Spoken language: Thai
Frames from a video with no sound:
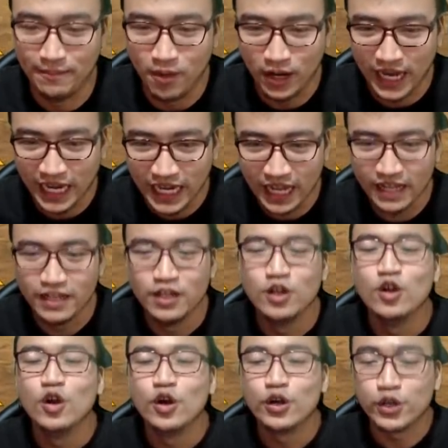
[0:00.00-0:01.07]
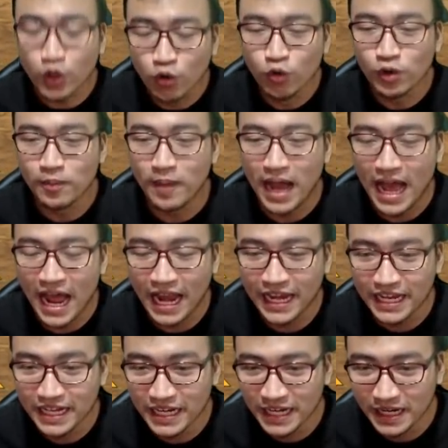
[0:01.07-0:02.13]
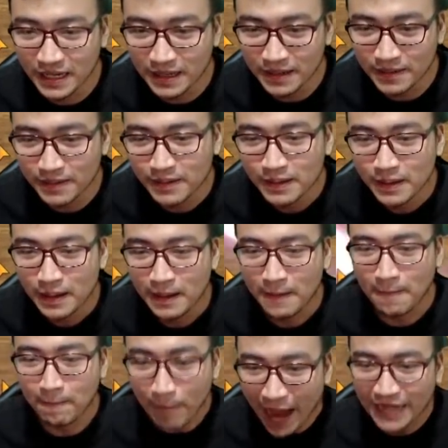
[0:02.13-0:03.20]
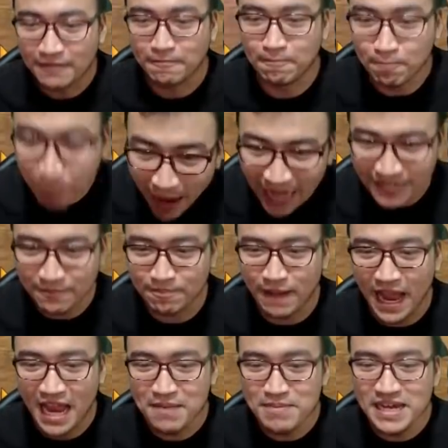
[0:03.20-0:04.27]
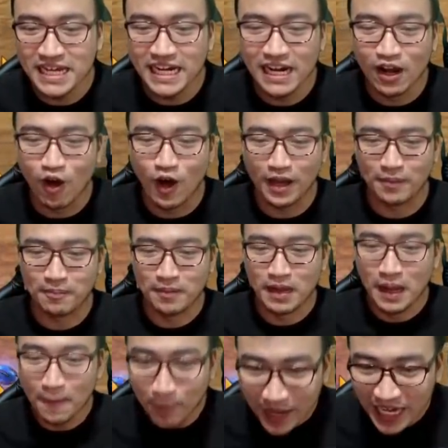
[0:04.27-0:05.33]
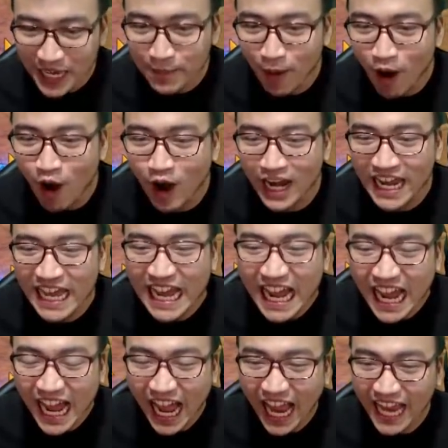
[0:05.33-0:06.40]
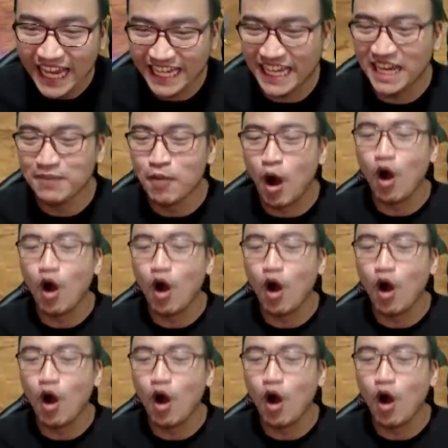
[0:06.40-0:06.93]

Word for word: กแค่นี้ดูดมาหนึ่งปัดปัดไปมีครึ่งหลอดอ่ะพี่บอกเลย คิงบอก